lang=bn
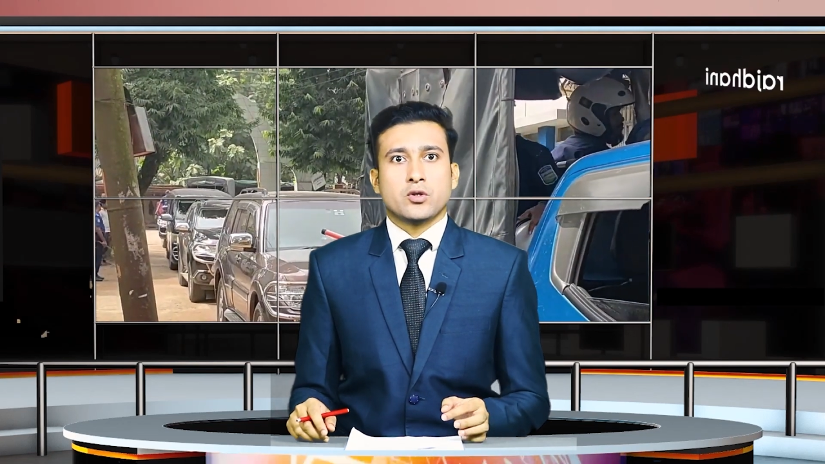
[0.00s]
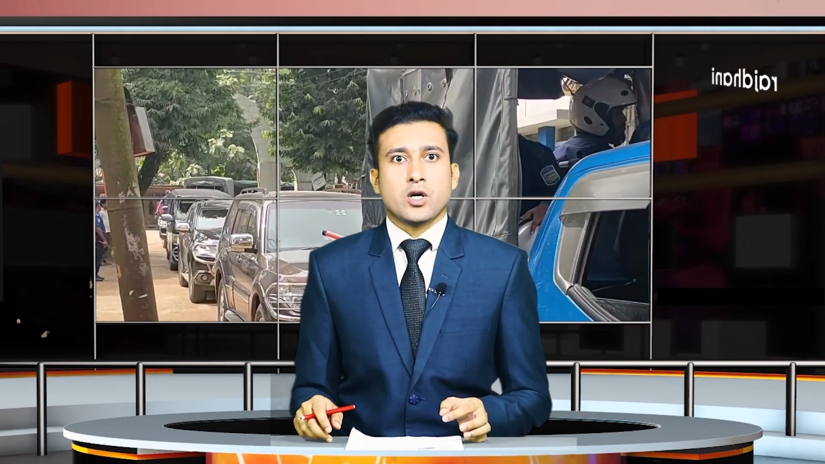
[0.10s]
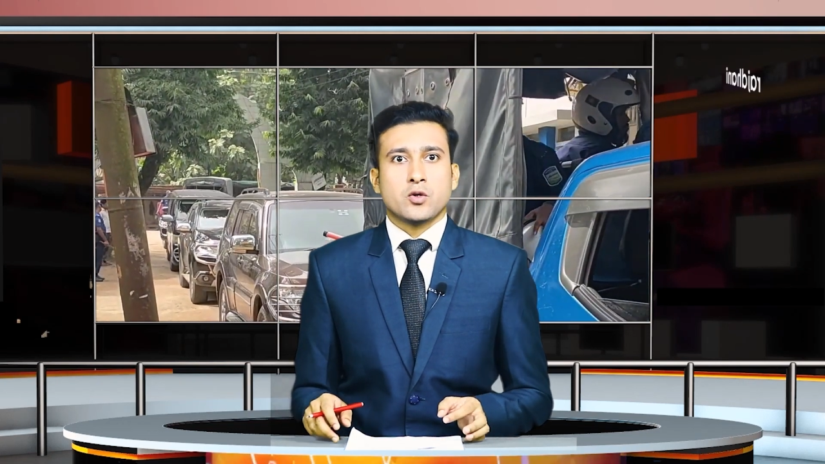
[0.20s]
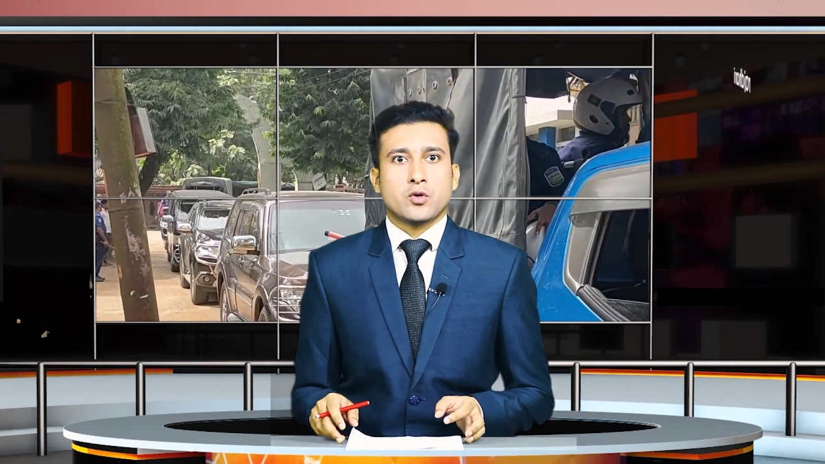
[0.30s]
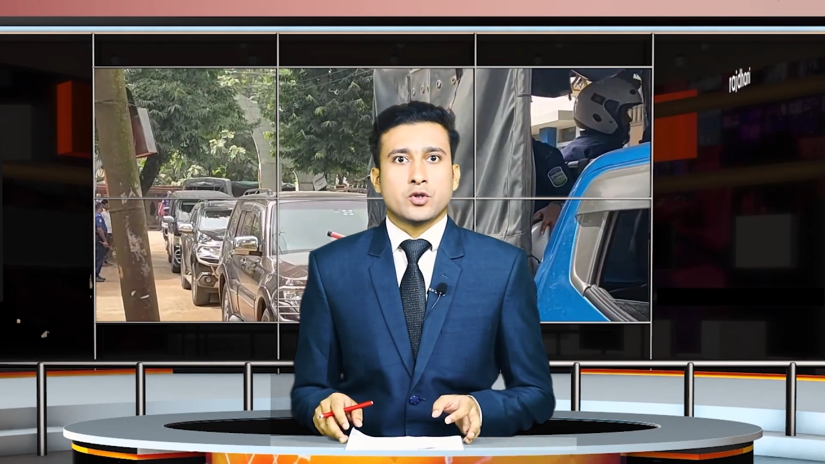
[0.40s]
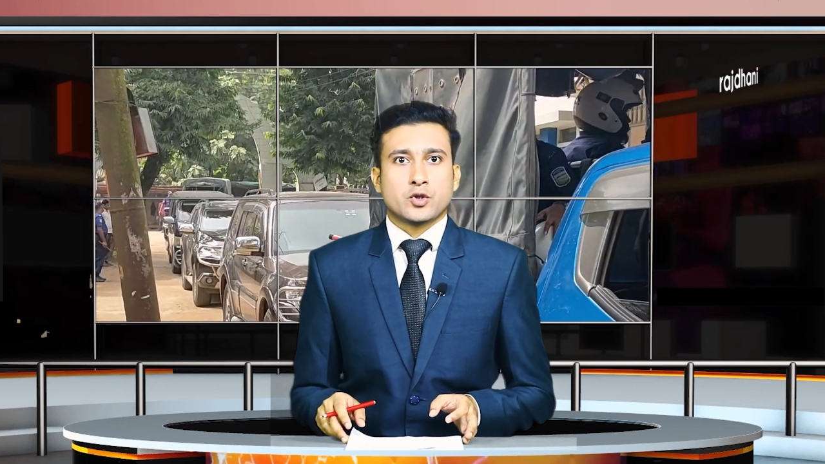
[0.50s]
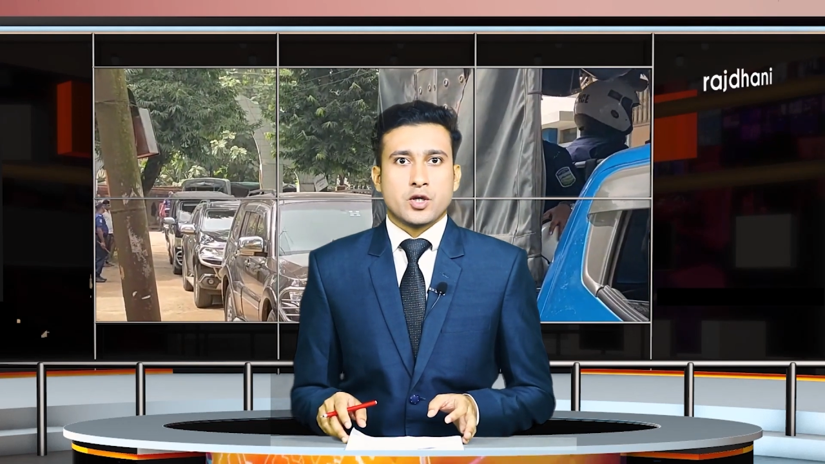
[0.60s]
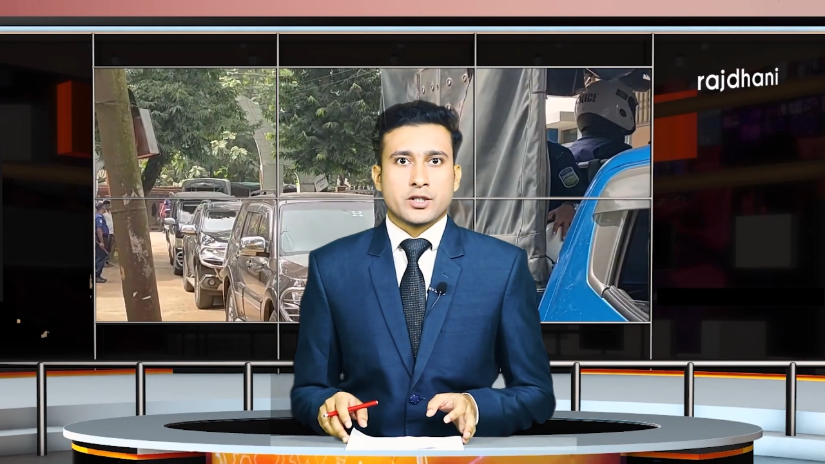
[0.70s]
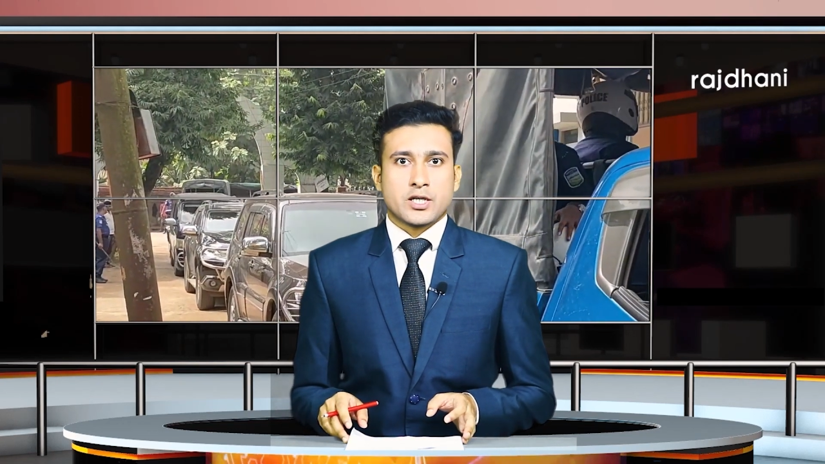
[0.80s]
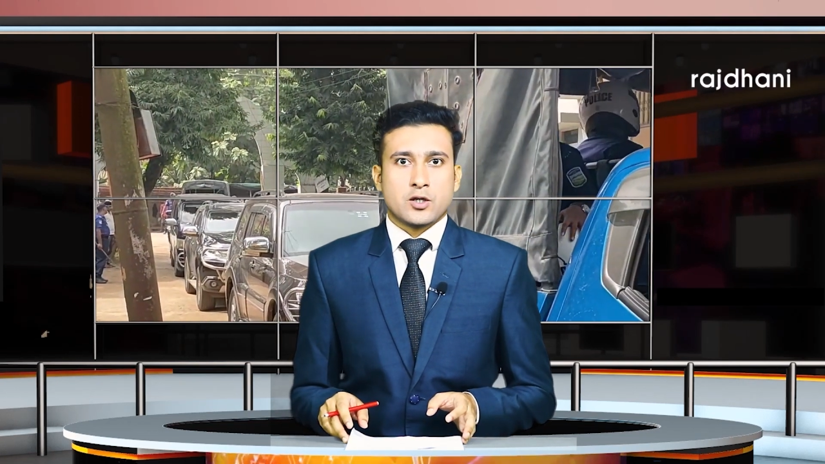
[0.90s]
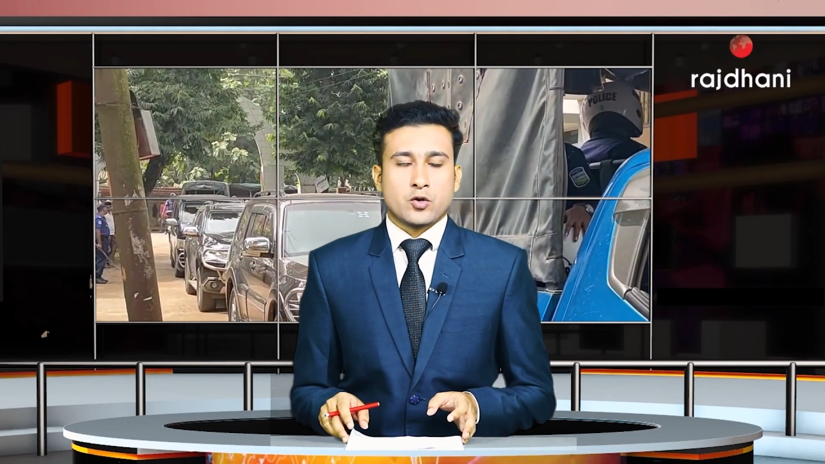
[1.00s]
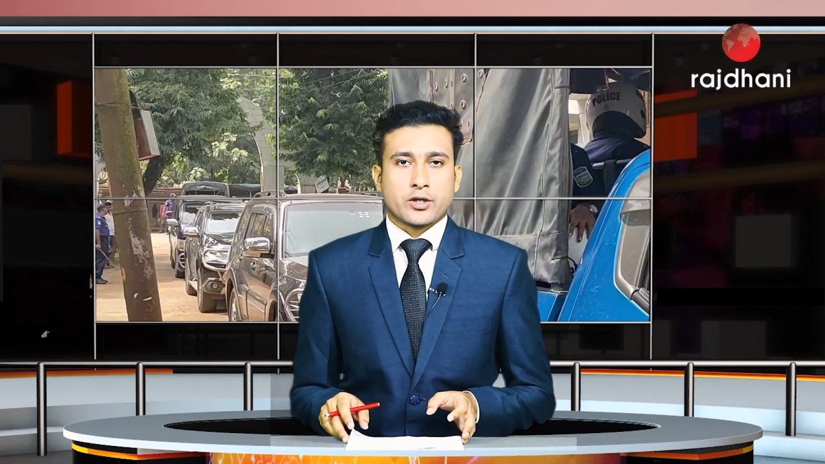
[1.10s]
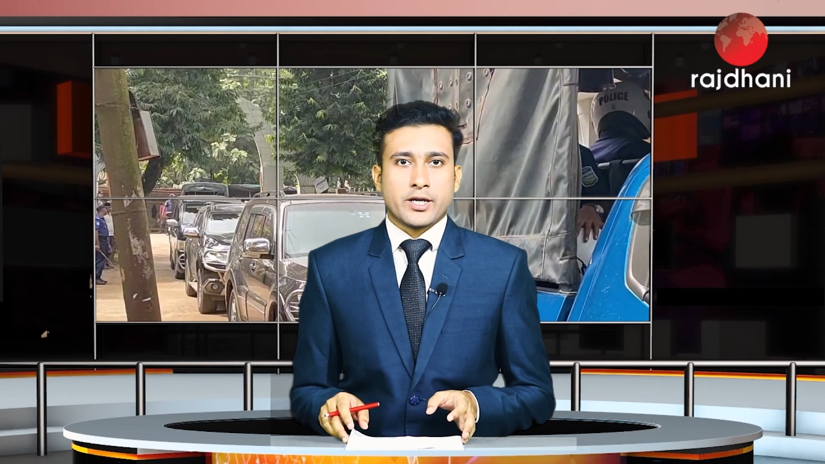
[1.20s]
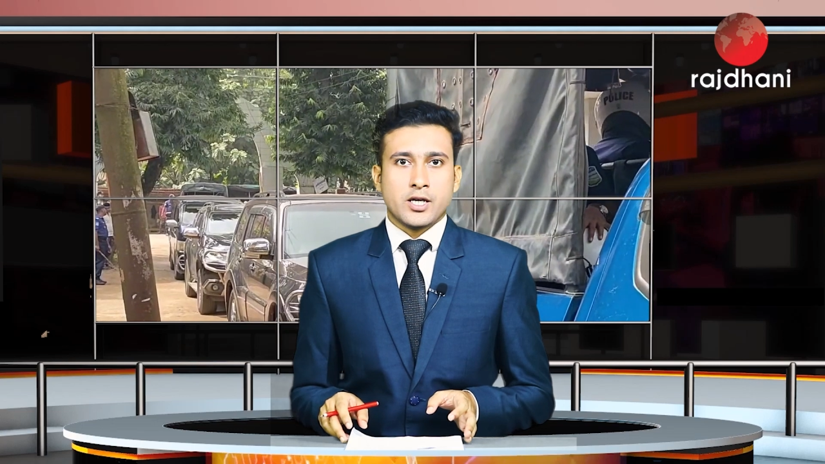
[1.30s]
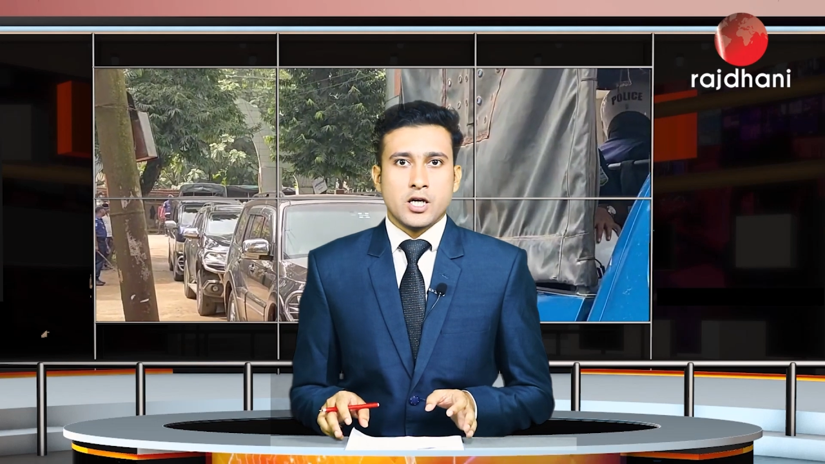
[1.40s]
উন্নয়ন ও সংস্কারের
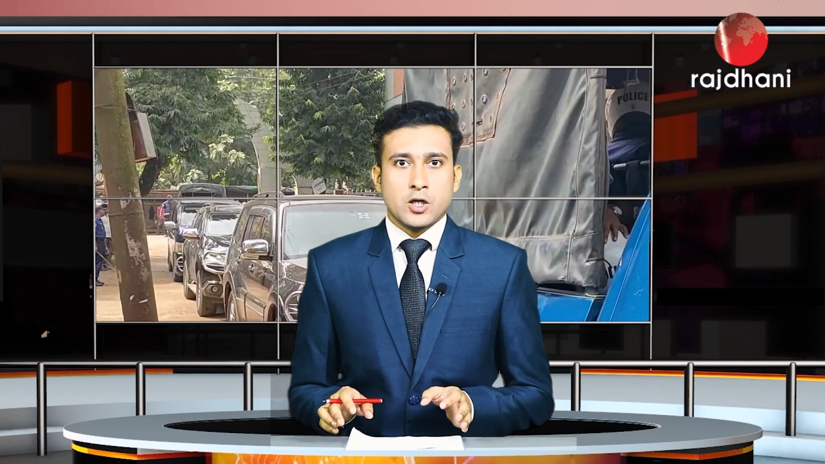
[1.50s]
লক্ষ্যে